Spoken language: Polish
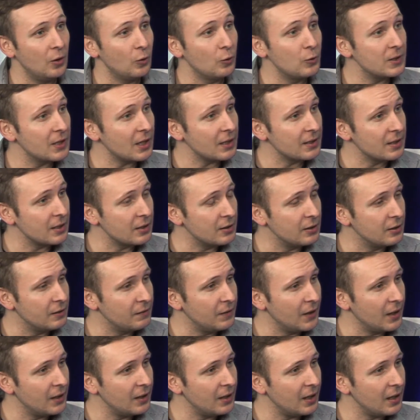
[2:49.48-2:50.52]
usta ze
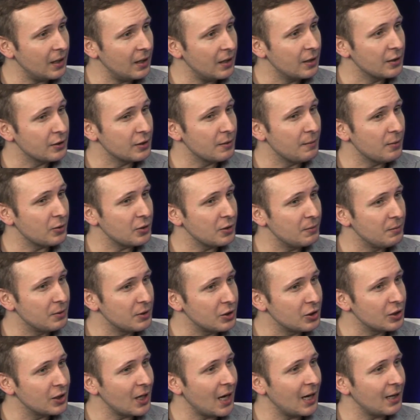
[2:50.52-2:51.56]
zdziwienia, że może
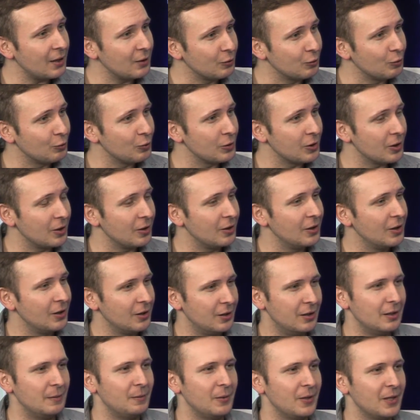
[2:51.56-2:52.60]
być tak dużo
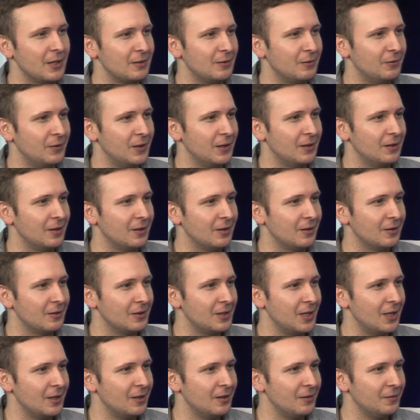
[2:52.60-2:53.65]
tych pojazdów
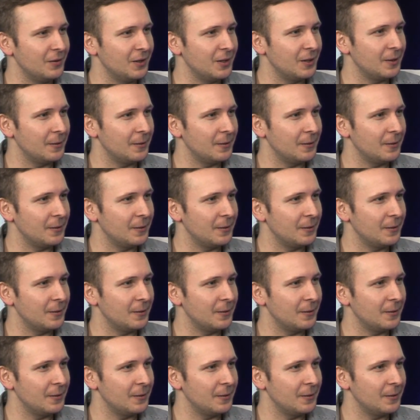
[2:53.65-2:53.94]
jednośladowych.